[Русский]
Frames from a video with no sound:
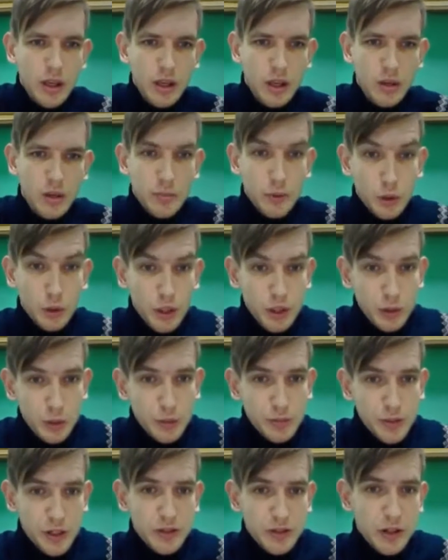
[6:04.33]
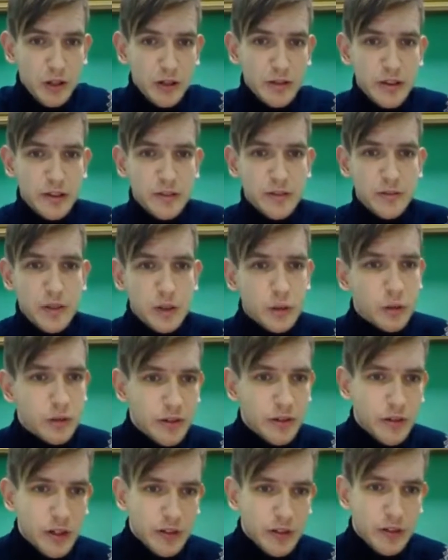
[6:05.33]
Прокуратура проверила действия
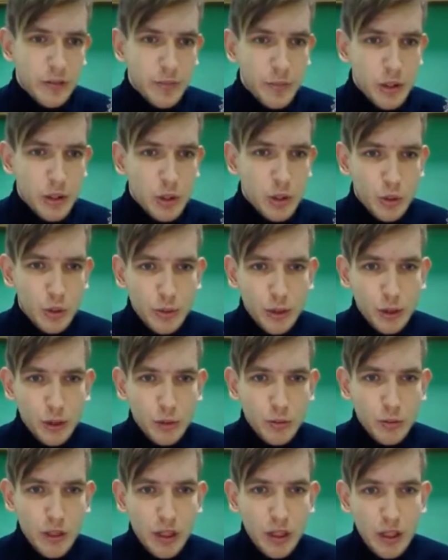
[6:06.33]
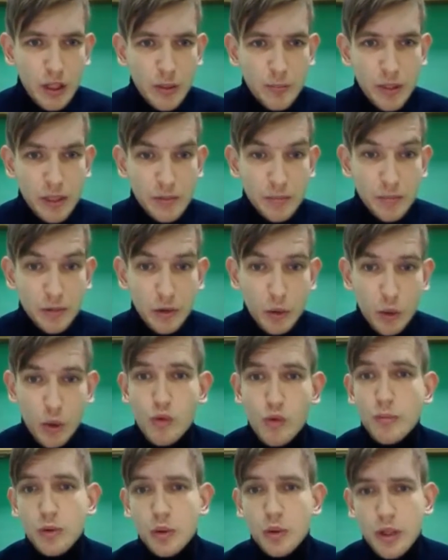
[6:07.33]
Росгвардии при штурме дома под
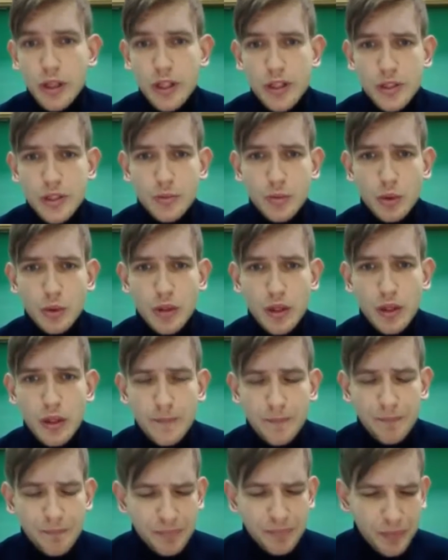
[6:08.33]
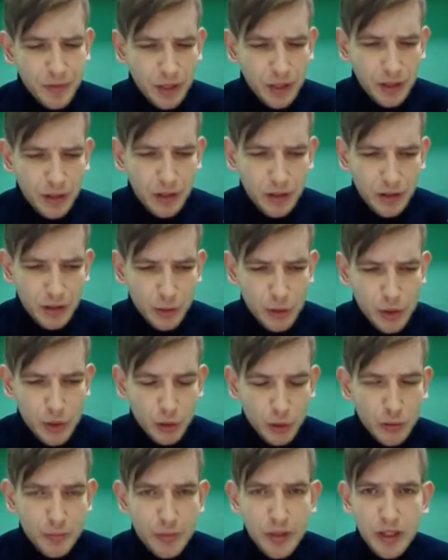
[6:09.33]
Псковом. Ну, конечно, многие э, уже
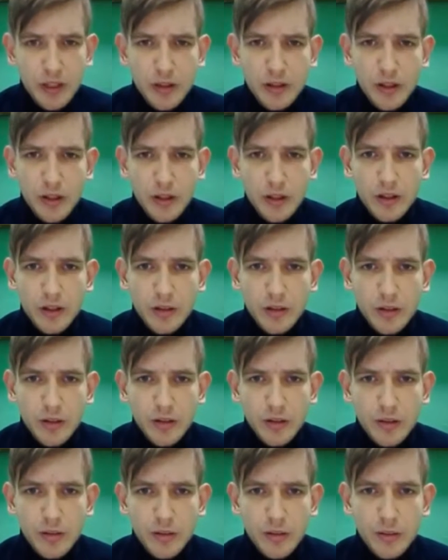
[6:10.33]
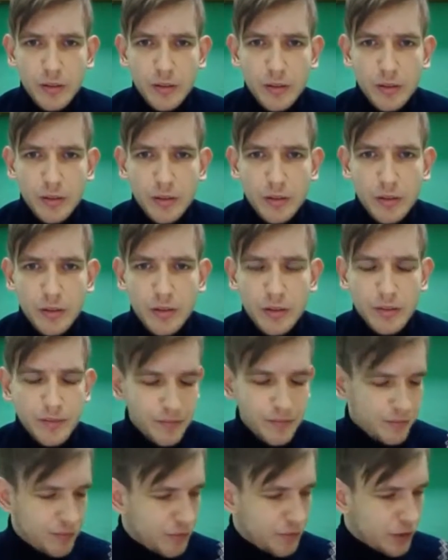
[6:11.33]
успели так э,
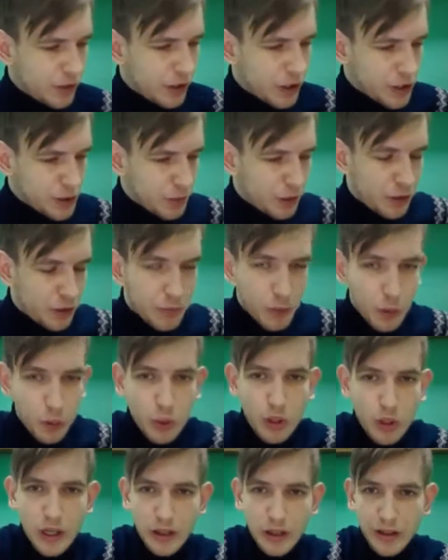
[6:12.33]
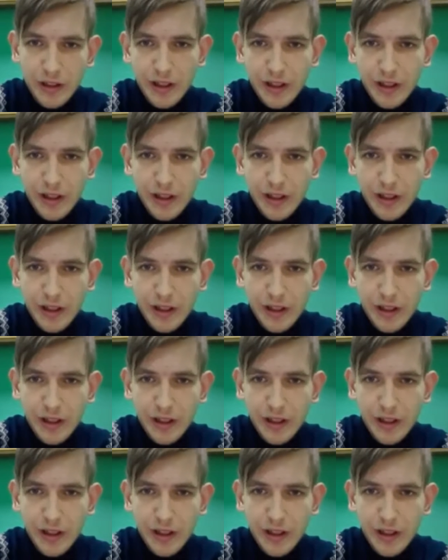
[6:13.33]
скажем так, поругать, да,